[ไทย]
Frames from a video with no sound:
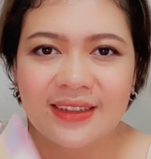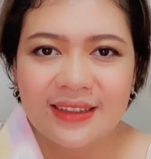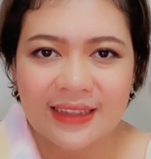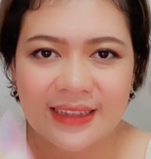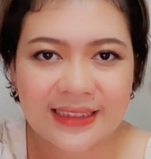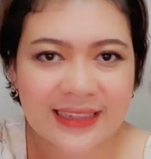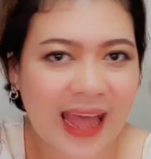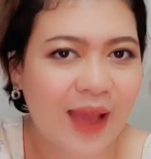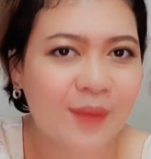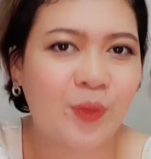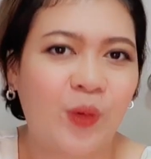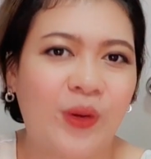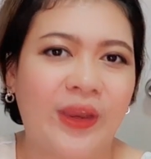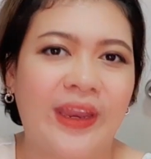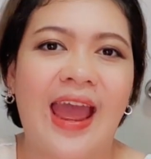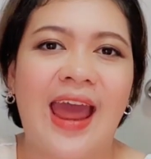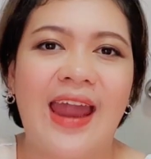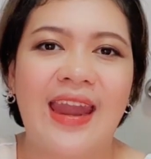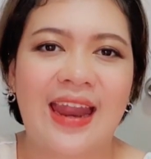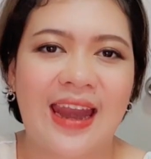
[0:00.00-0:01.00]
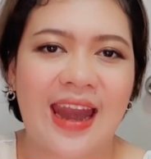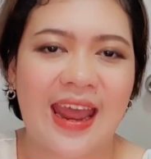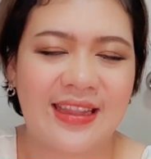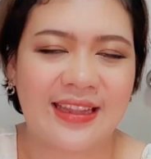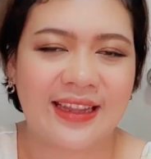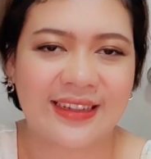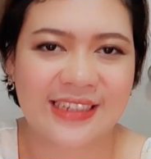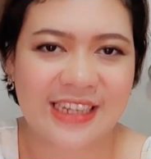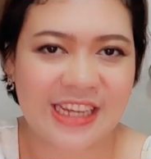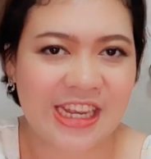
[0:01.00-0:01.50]
สร้างผลงานอะไรสั
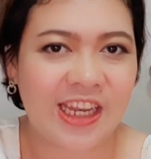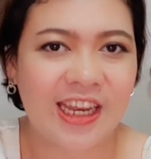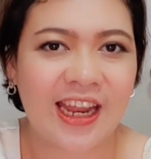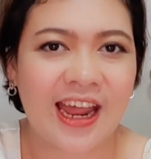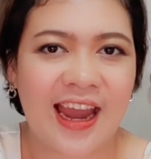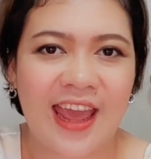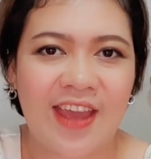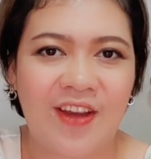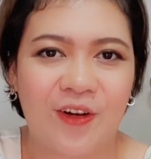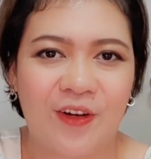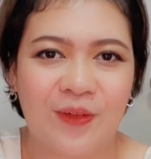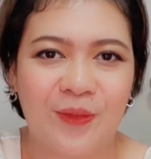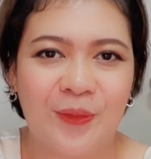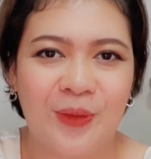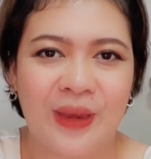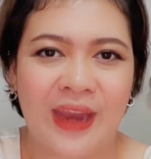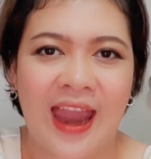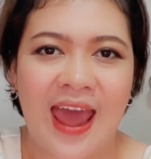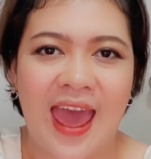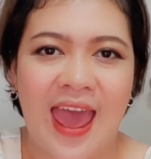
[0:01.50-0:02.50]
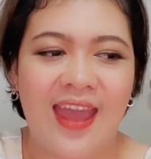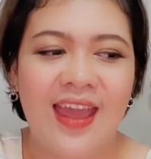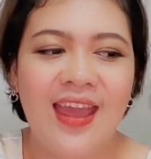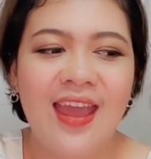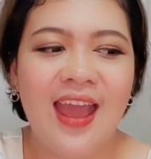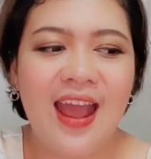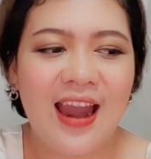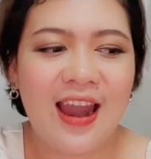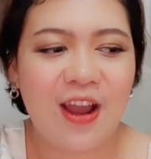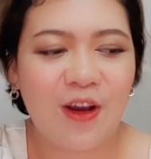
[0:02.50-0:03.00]
กชิ้นอะไรของคุณนั่นแหละ
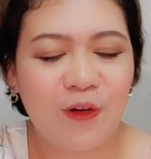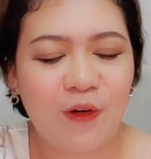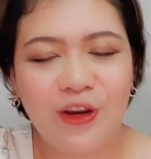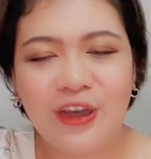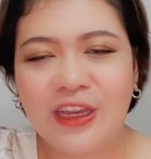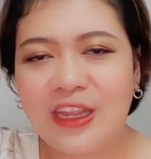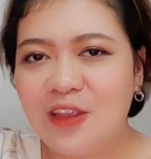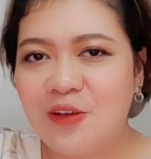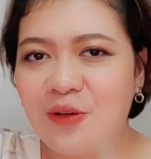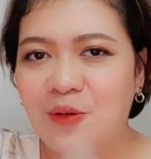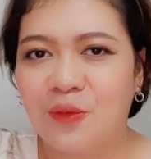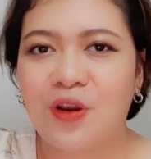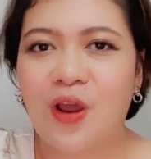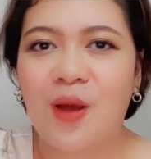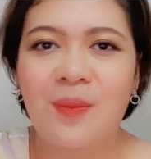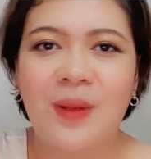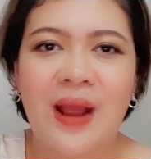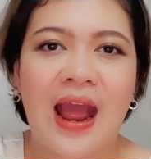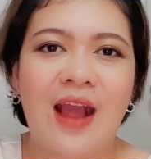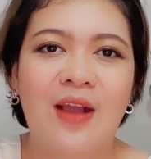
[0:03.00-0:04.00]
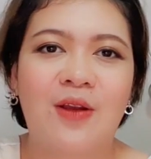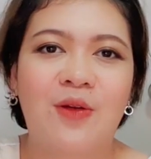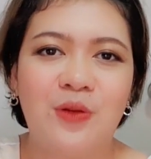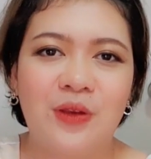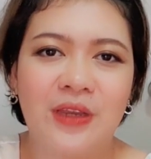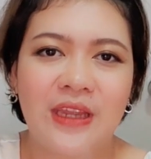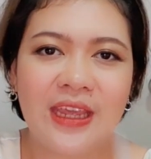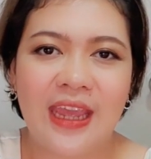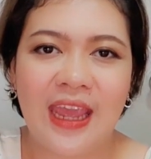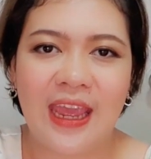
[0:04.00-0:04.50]
แล้วคนที่อยู่รอบข้างคุณ
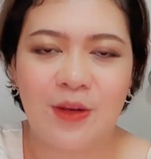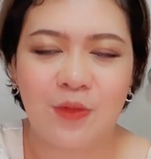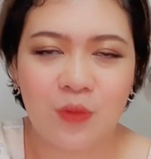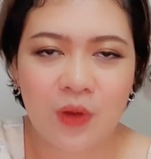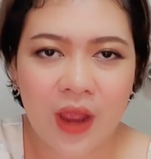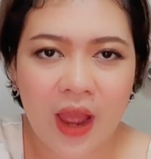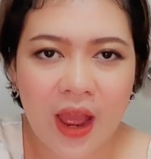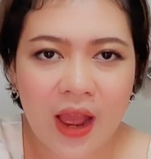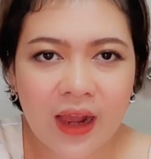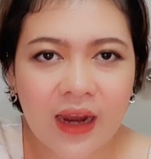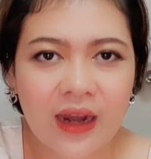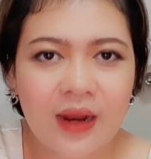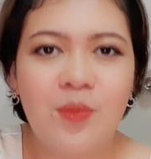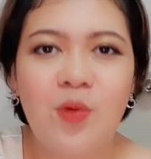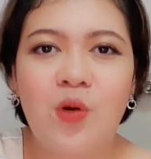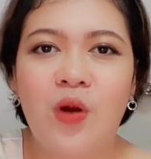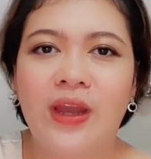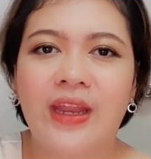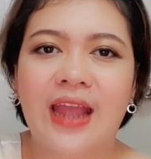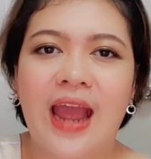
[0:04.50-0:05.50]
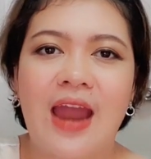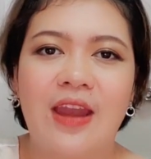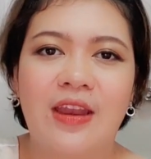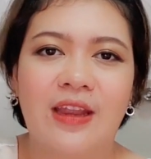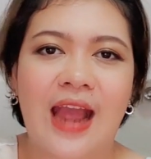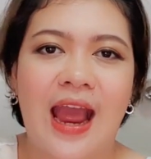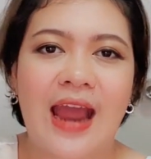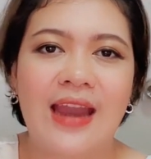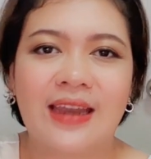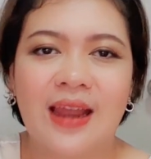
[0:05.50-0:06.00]
ที่เห็นกระบวนการ
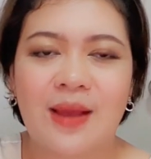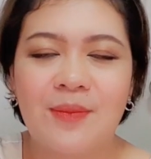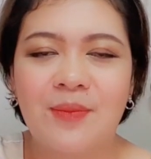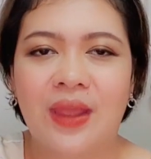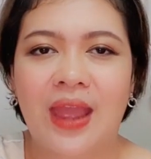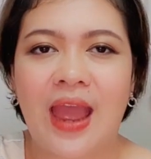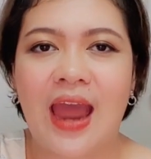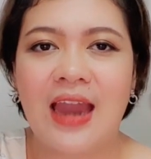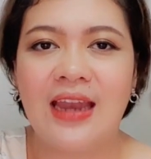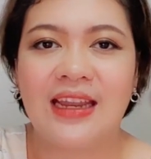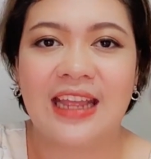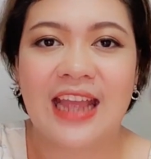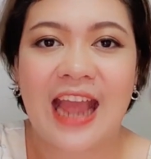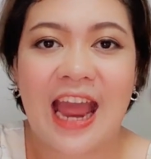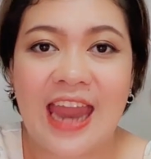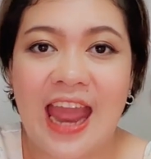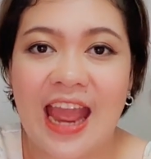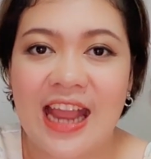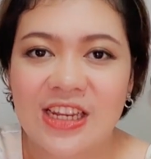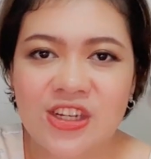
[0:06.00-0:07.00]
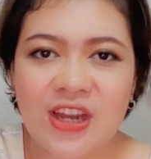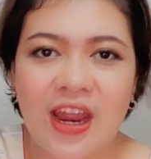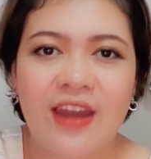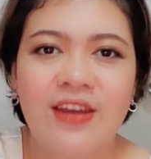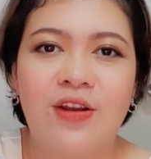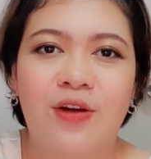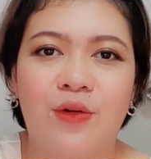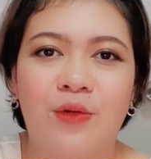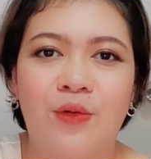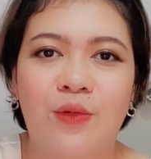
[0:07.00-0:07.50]
การทำงานหรือการแอคชั่น
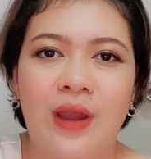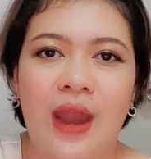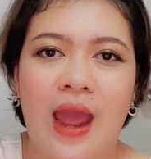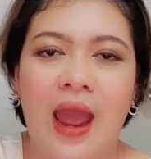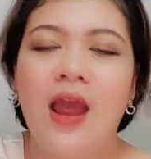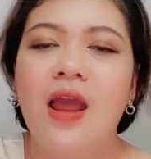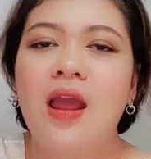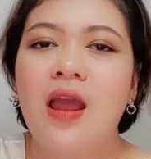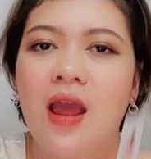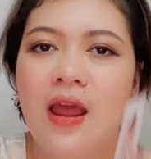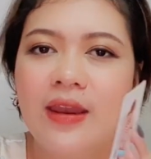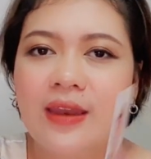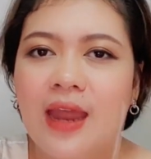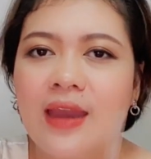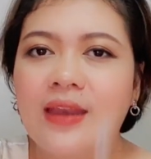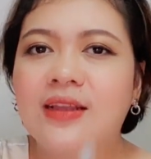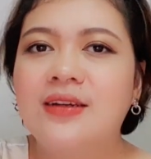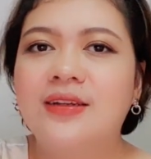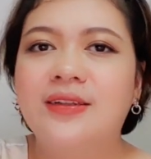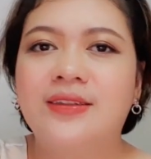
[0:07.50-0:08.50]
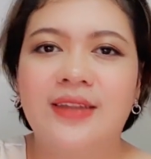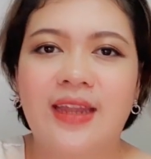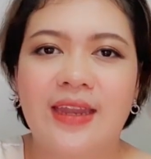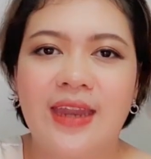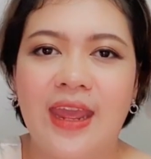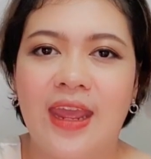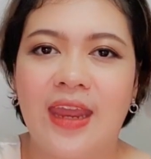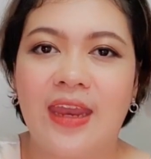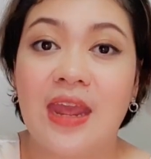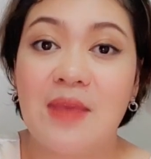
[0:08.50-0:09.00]
ของคุณนะนั่นคือเสน่
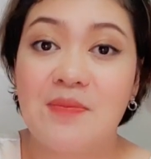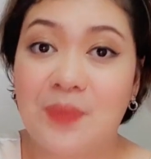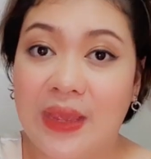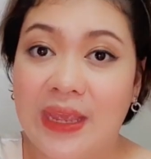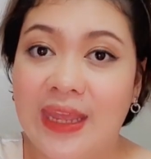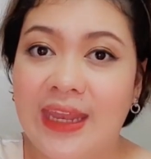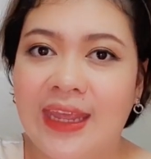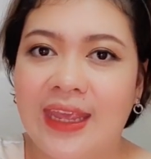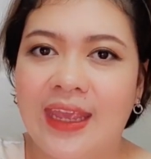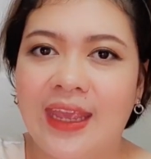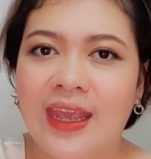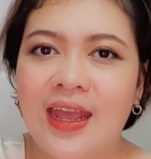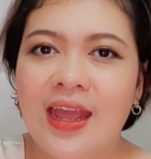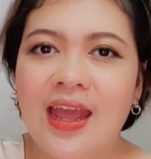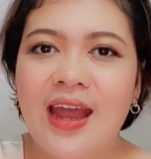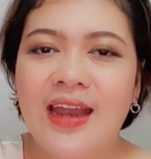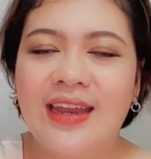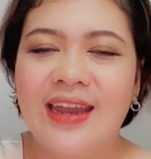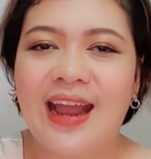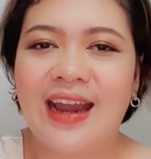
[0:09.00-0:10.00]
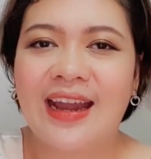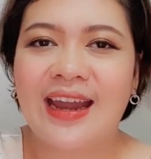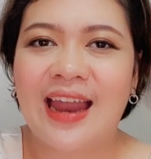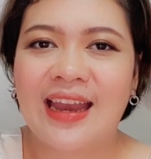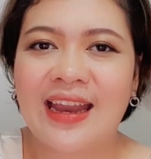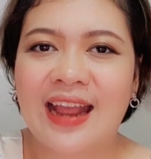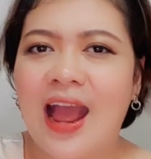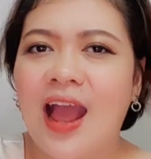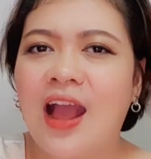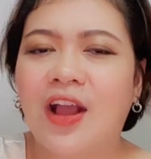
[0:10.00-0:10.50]
ห์ในปีนี้ดังนั้น
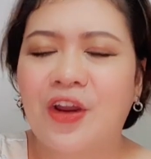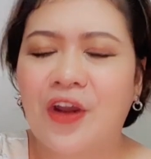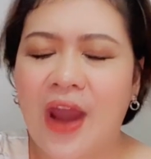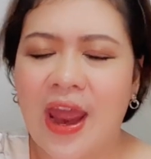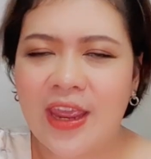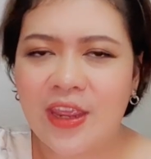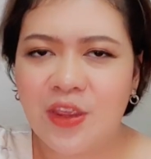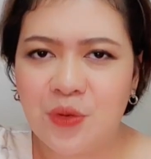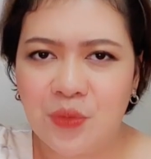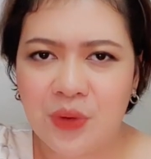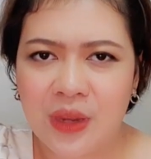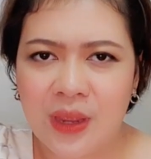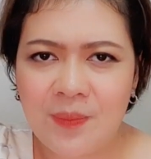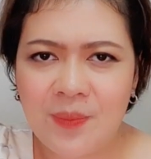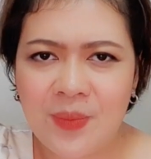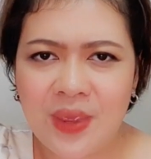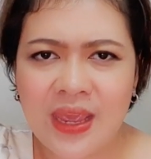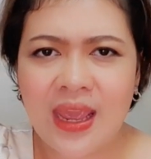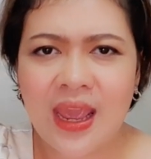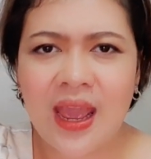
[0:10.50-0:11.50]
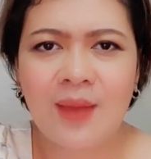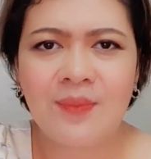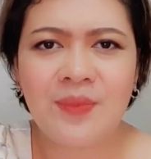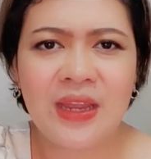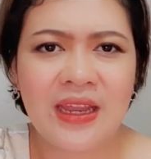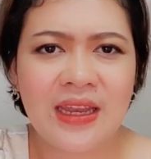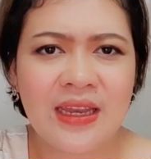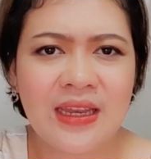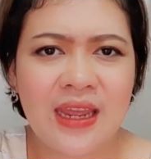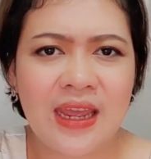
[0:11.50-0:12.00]
ค่ะใครอยู่เงียบๆ
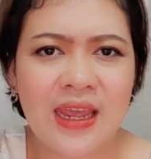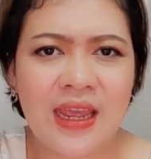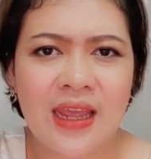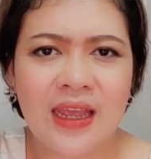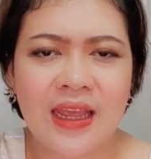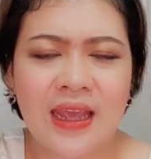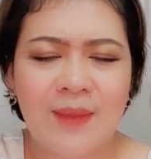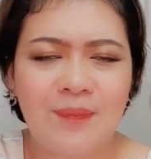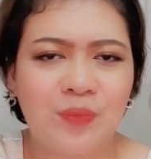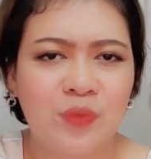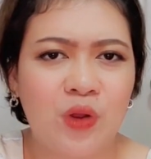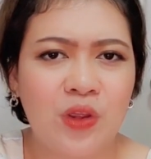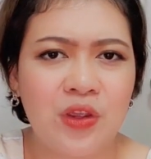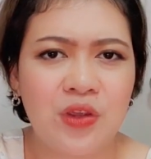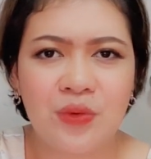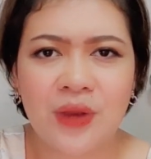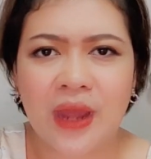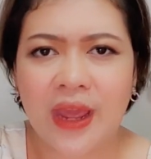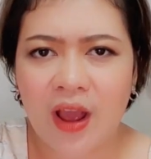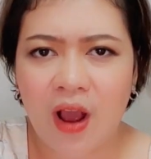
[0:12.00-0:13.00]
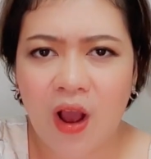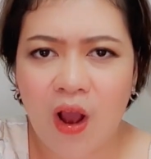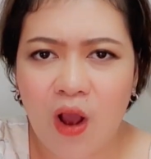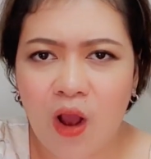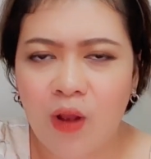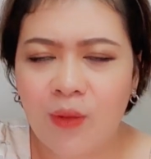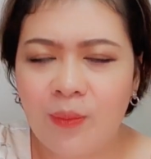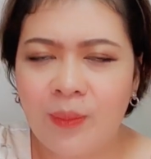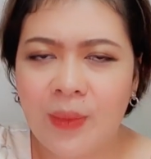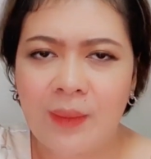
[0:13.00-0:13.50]
นิ่งๆเก็บตัวอยู่ในห้อง
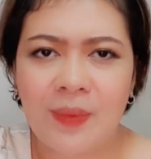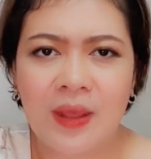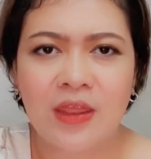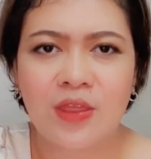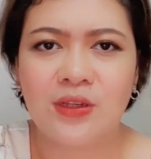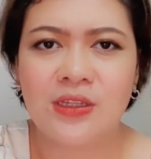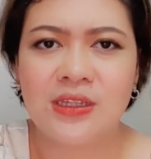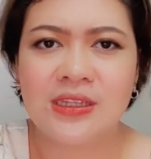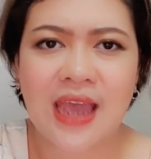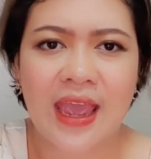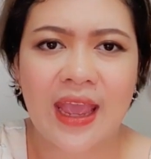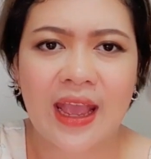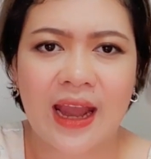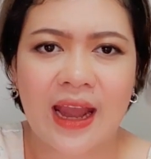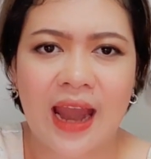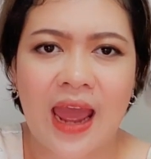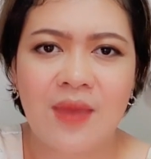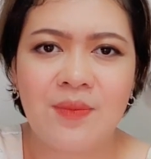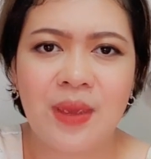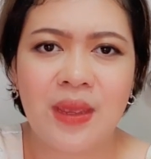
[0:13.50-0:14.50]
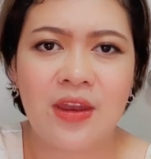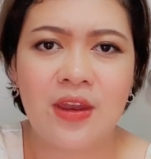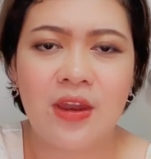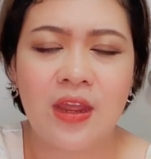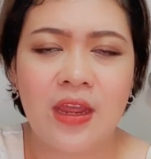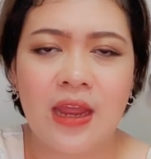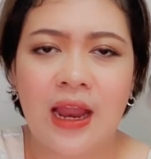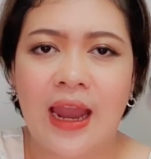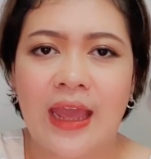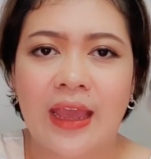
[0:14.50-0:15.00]
ไม่ไปสนใจใครไม่ได้
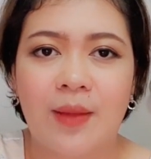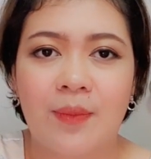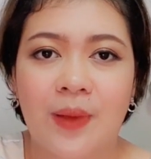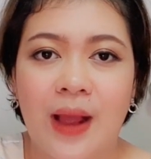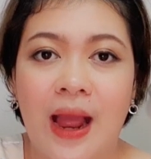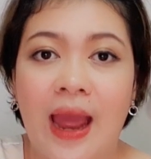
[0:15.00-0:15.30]
อะไรกับใคร